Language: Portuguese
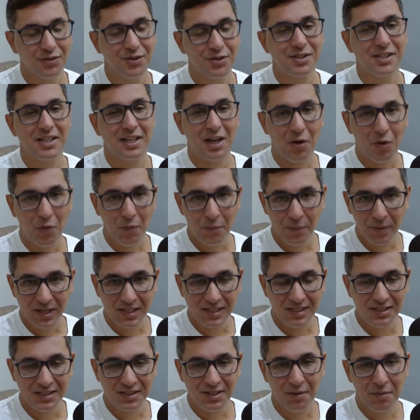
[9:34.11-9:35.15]
Você que acompanha a
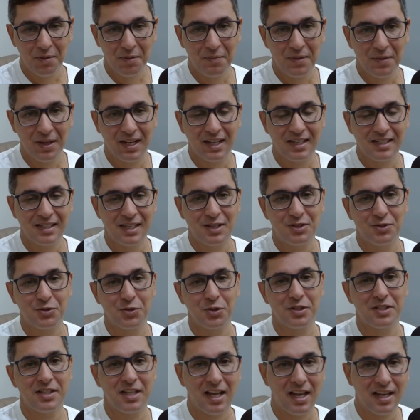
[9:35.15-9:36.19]
gente também pelas redes
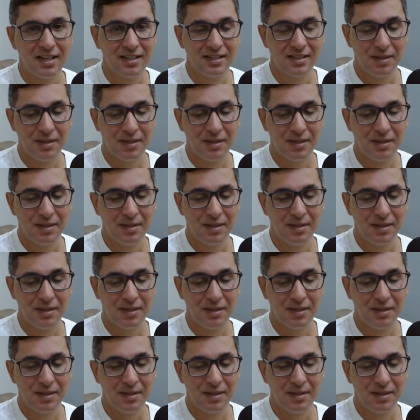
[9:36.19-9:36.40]
sociais.